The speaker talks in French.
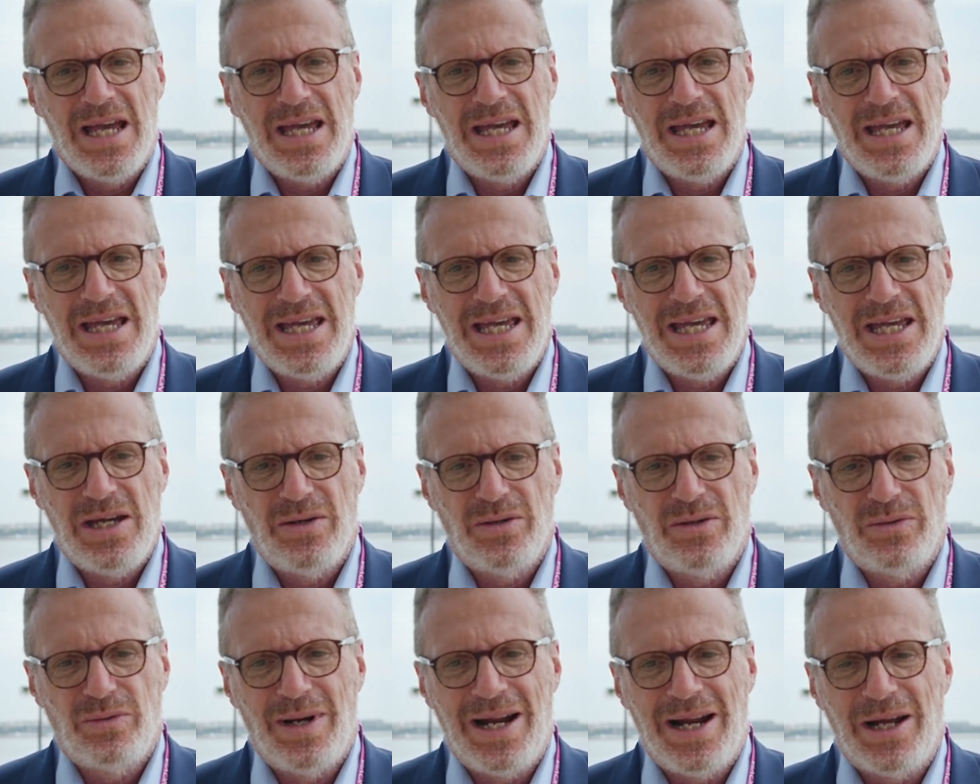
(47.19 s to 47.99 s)
et
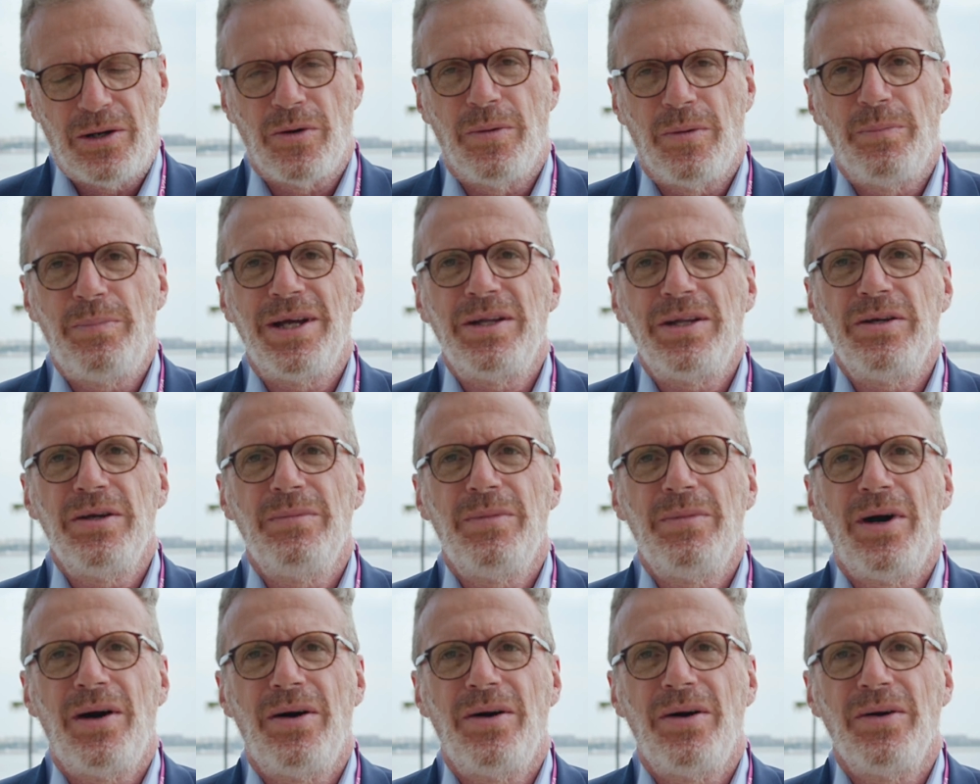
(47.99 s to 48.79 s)
de
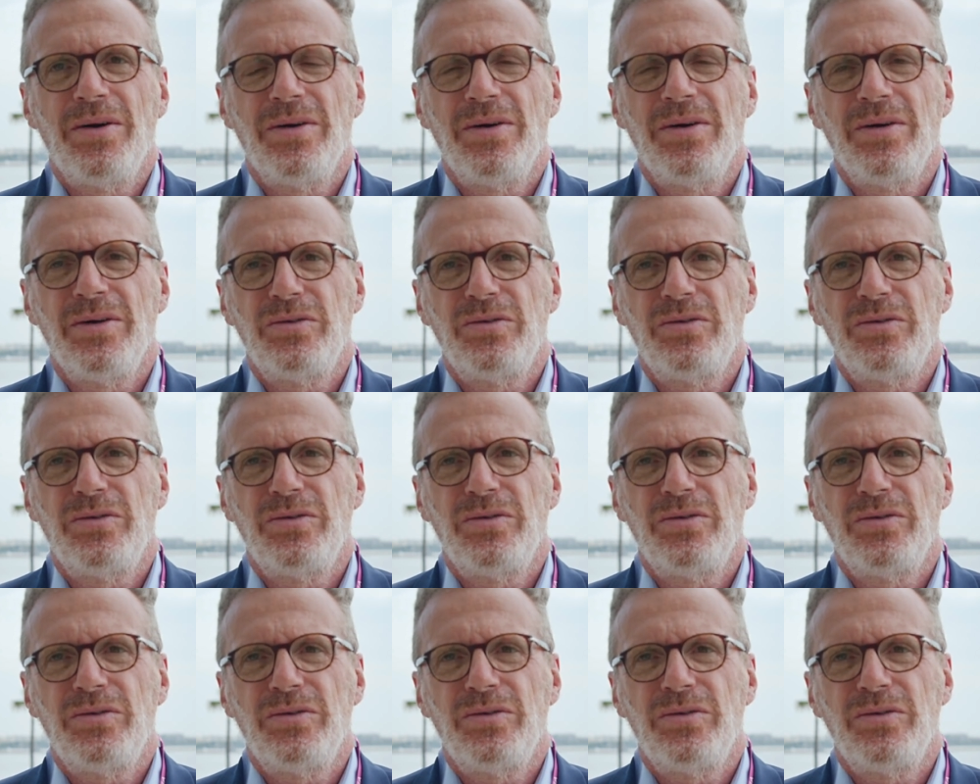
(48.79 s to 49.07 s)
l'accompagnement